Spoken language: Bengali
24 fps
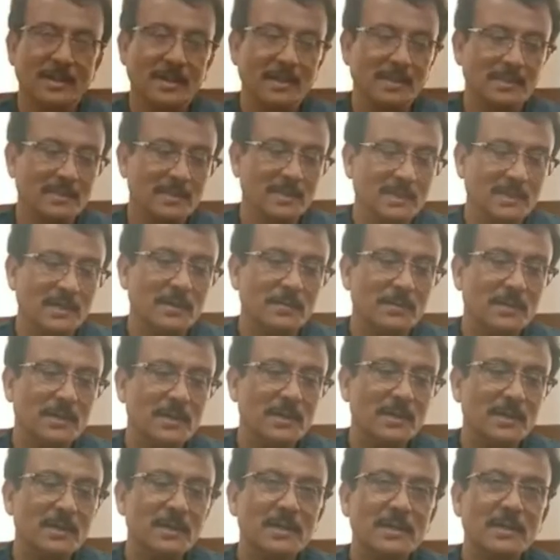আজকে আমার
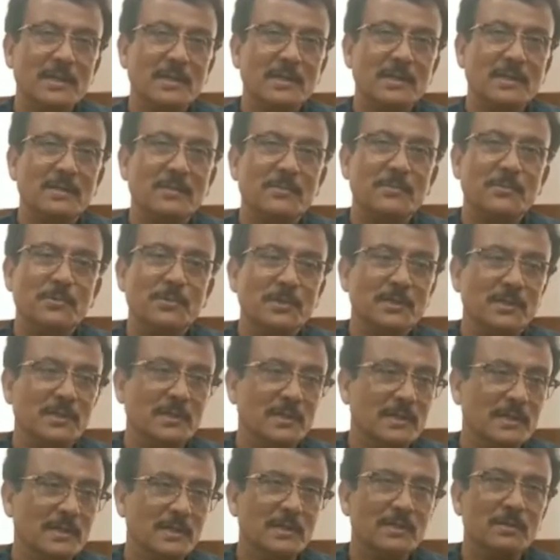এটা একটা আমার
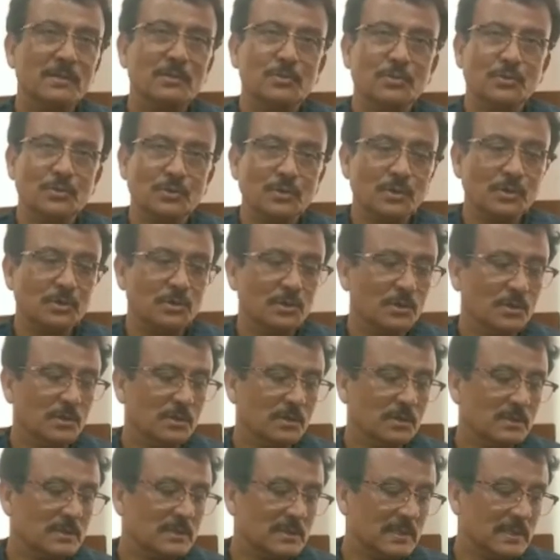পক্ষে সুযোগ হলো
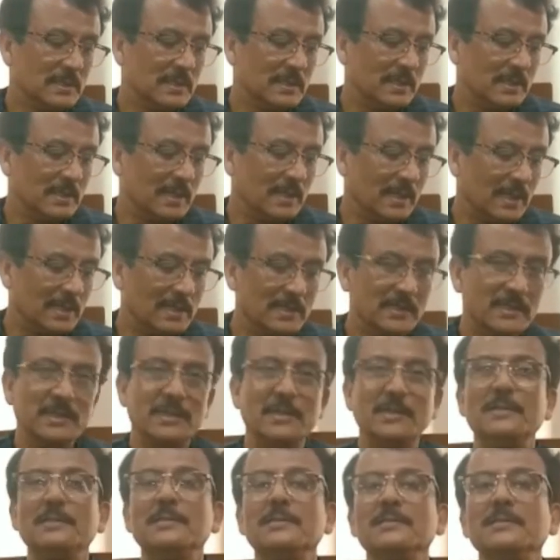যে
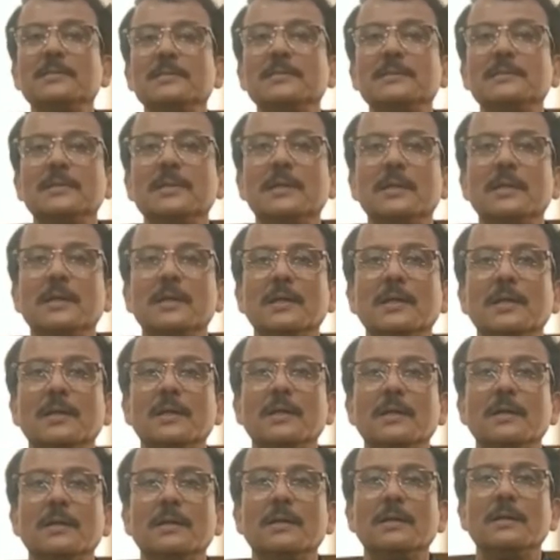আজকেই
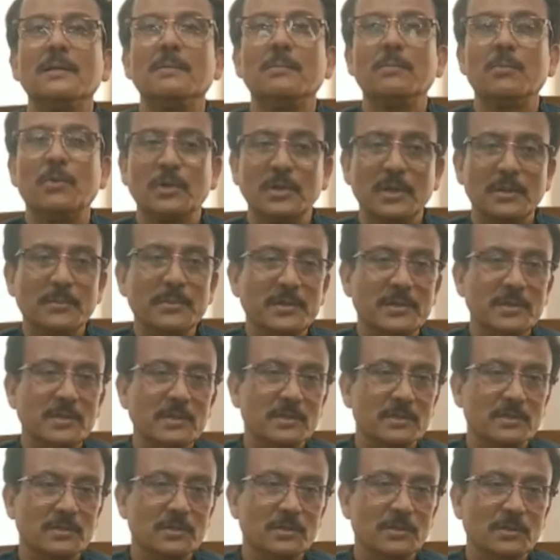বোর্ডের
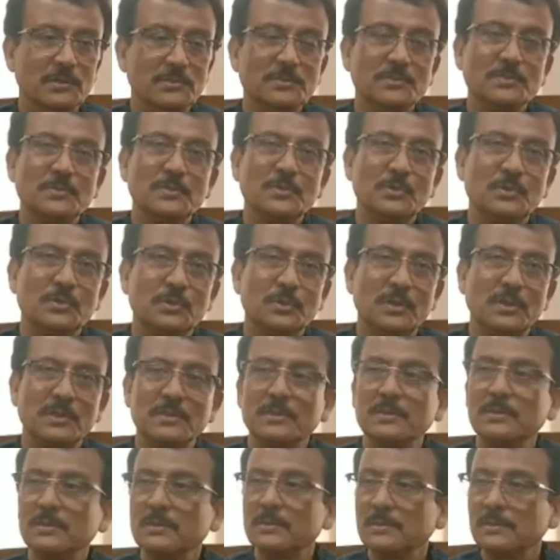মিটিংটা ছিল সুতরাং
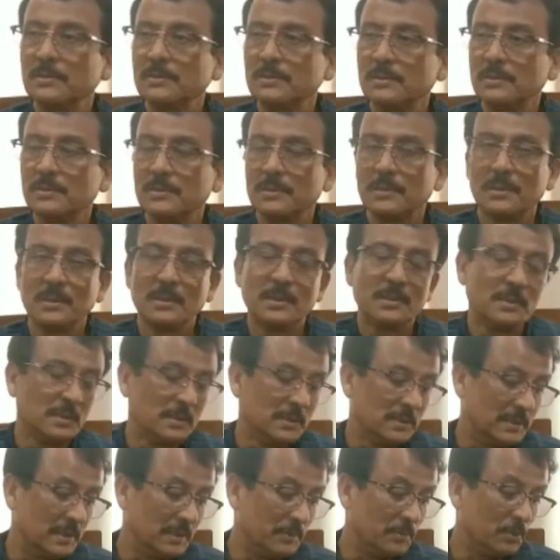
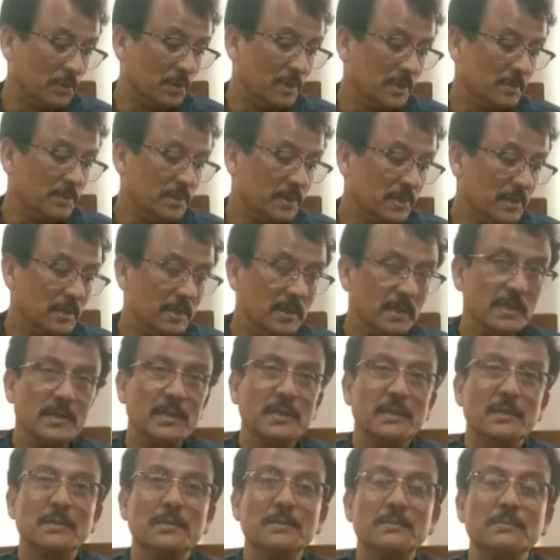সেই বোর্ডের মিটিংয়ে
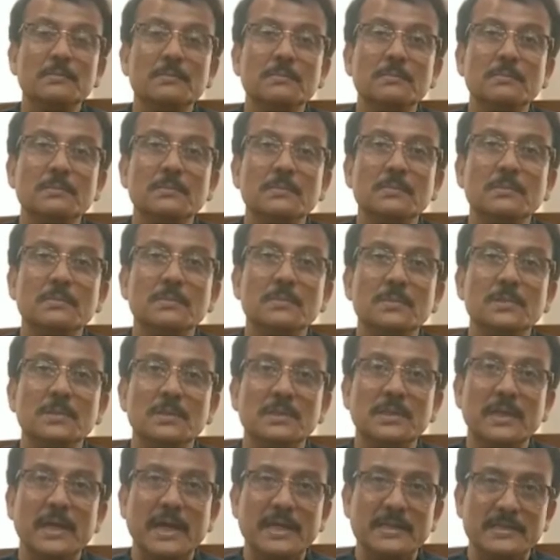
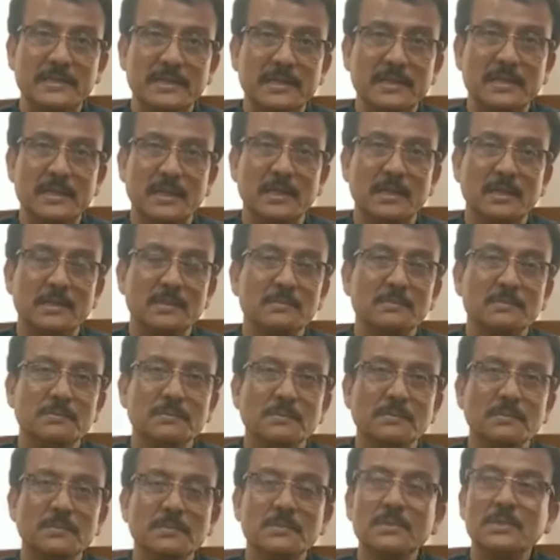যে অ্যাজেন্ডা
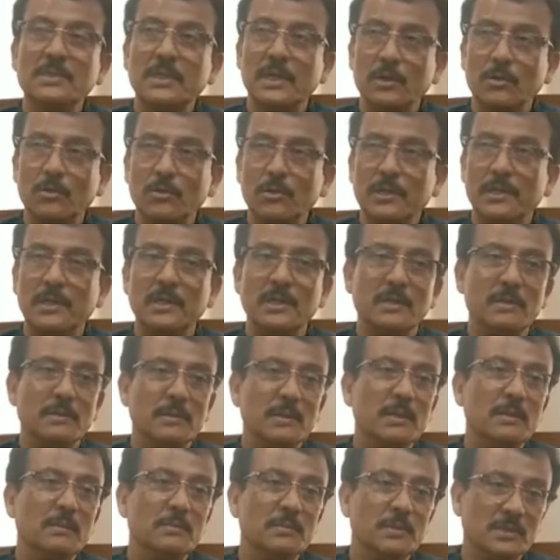সেগুলোকে নিয়ে
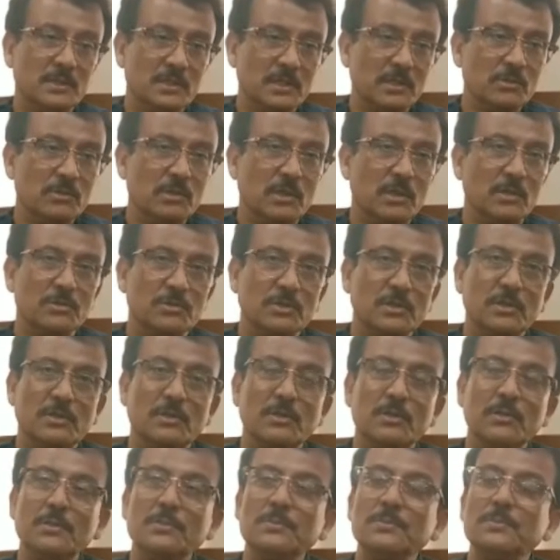বিস্তারিত আলোচনা
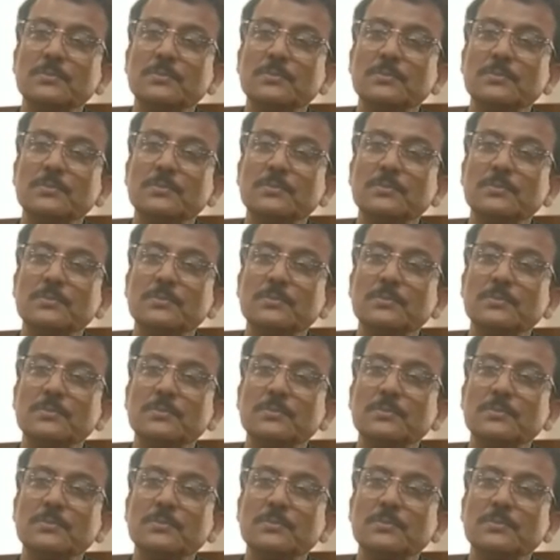হলো